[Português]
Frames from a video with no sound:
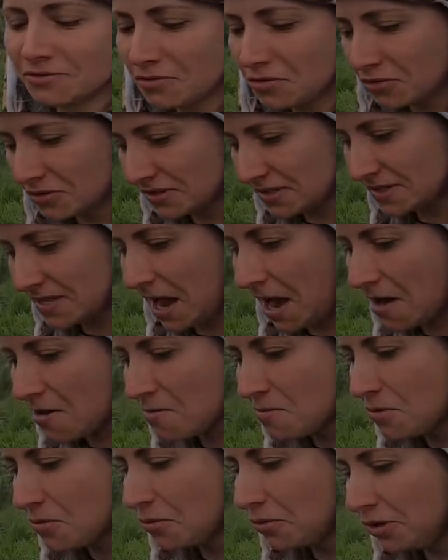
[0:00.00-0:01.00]
vão gostar
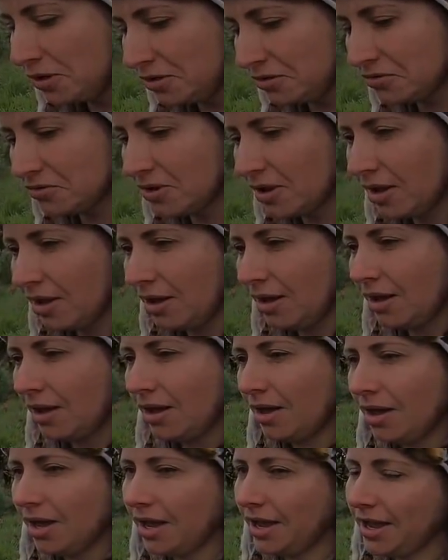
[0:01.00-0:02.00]
muito.
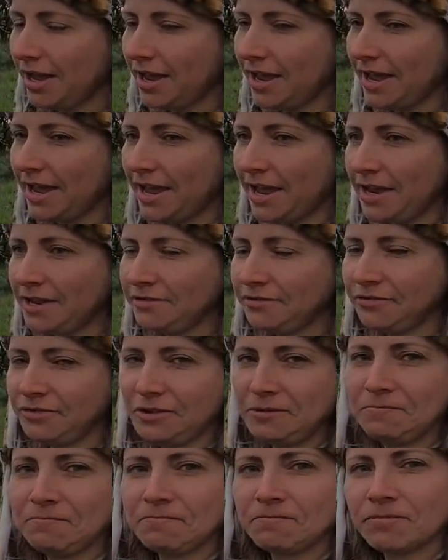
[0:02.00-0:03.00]
É,
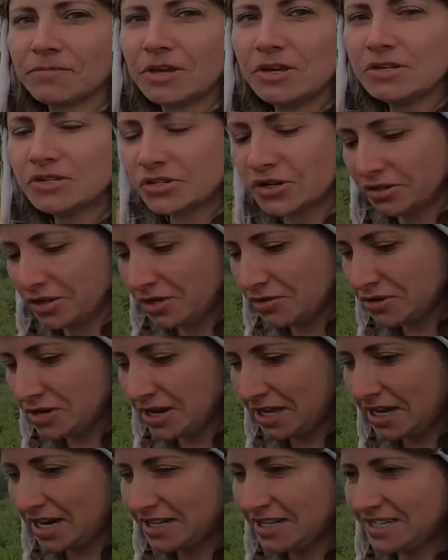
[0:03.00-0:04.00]
enfim, eu só tenho que
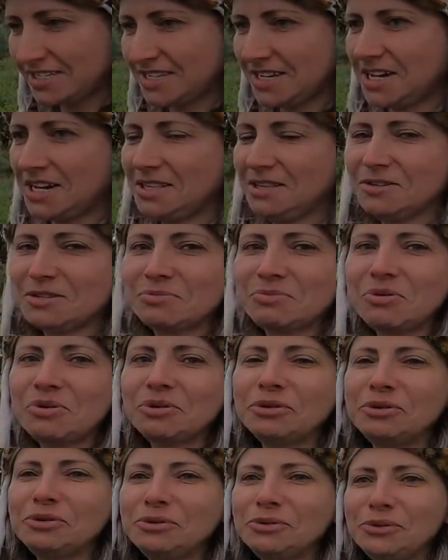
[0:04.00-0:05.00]
agradecer a Deus por
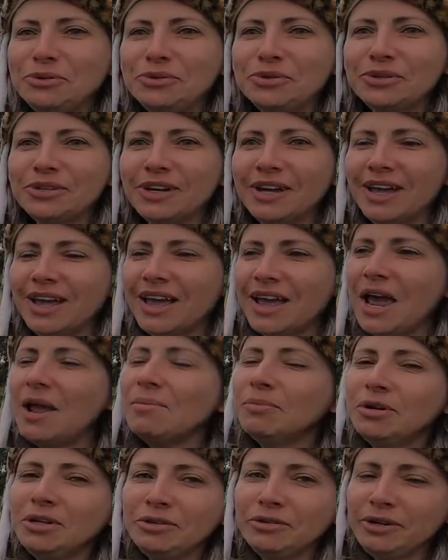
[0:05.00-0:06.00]
tudo.
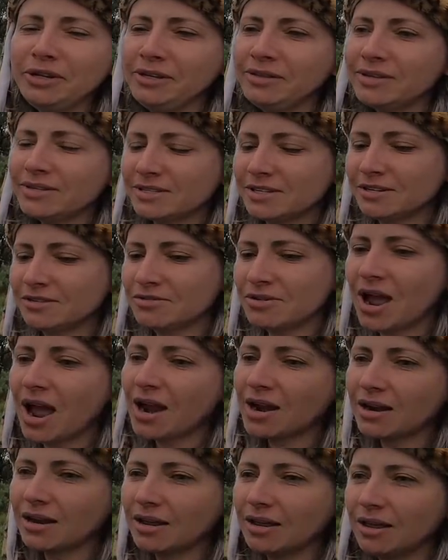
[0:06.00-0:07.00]
É muito lindo esse
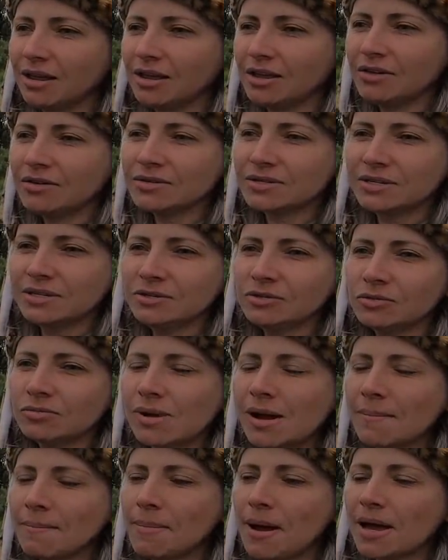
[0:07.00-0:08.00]
lugar. Eu sinto
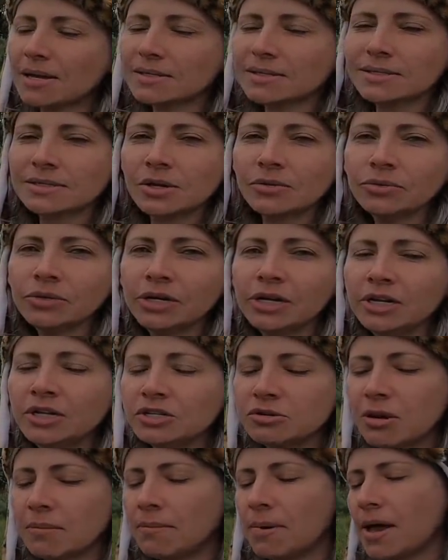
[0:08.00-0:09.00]
uma paz tão
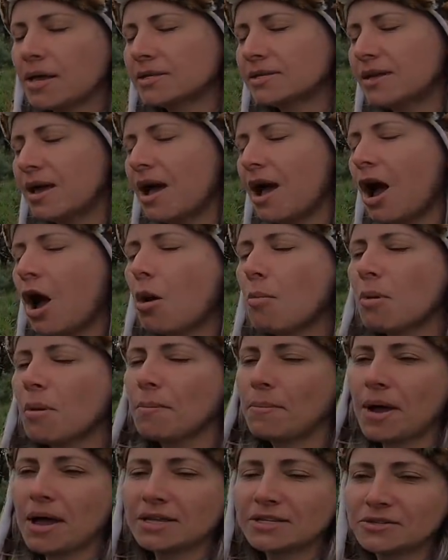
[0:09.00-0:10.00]
grande, uma paz na
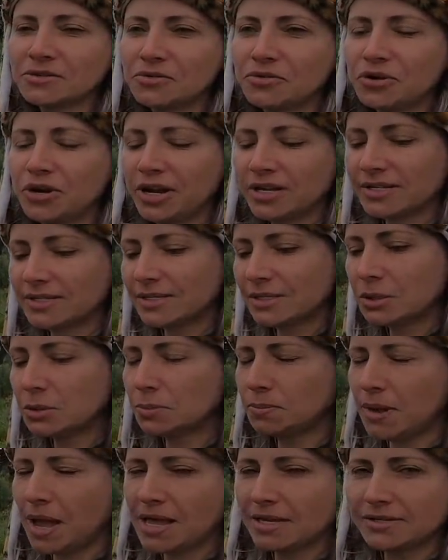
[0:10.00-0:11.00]
alma, paz no coração,
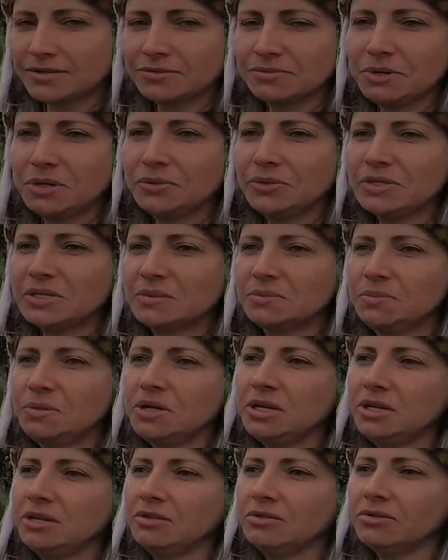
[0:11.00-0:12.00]
paz no meu
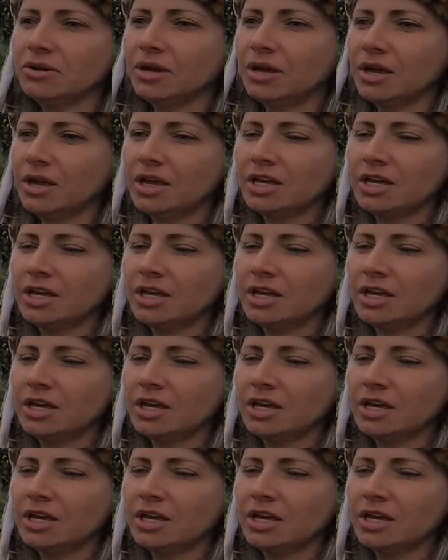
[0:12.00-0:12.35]
espírito,